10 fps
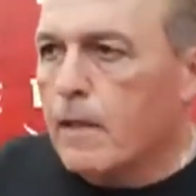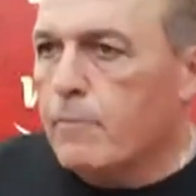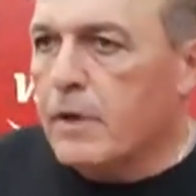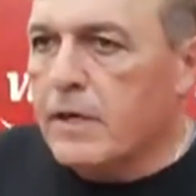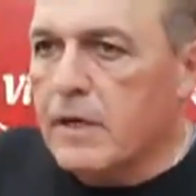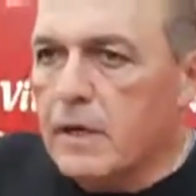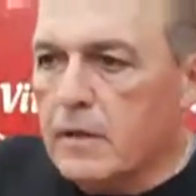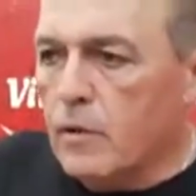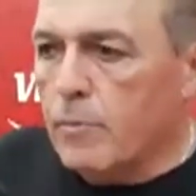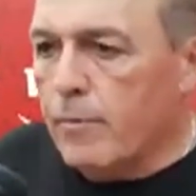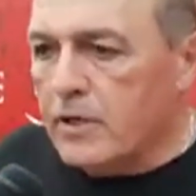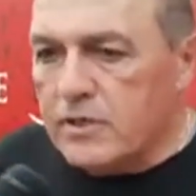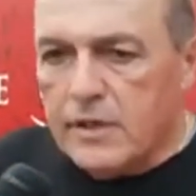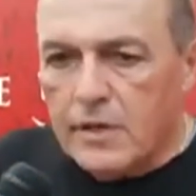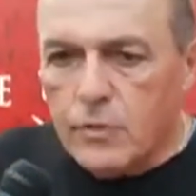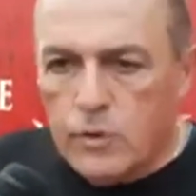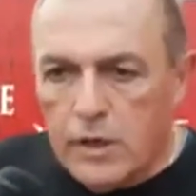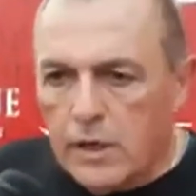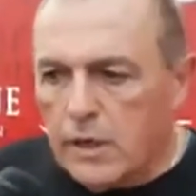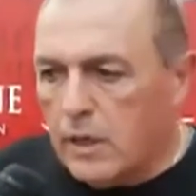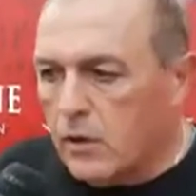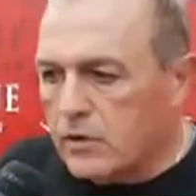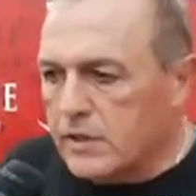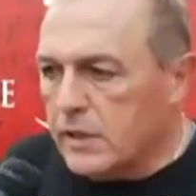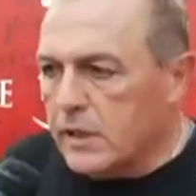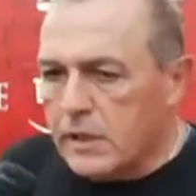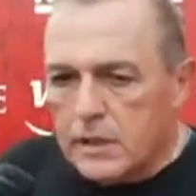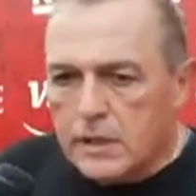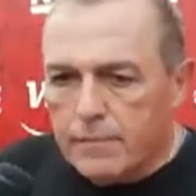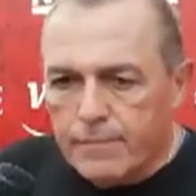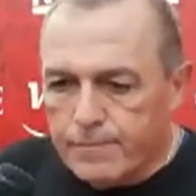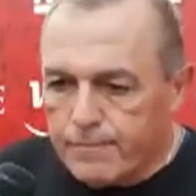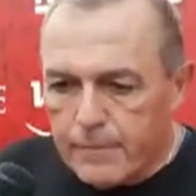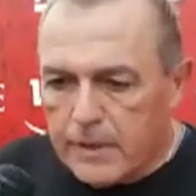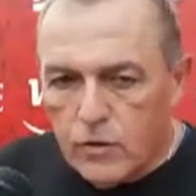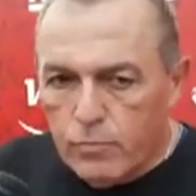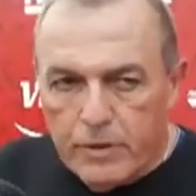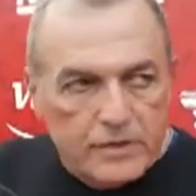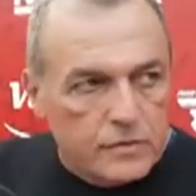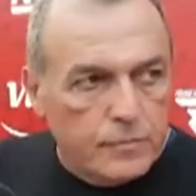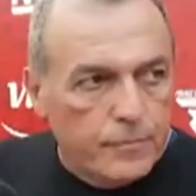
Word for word: perché non mi piace intanto dire le cose che non penso.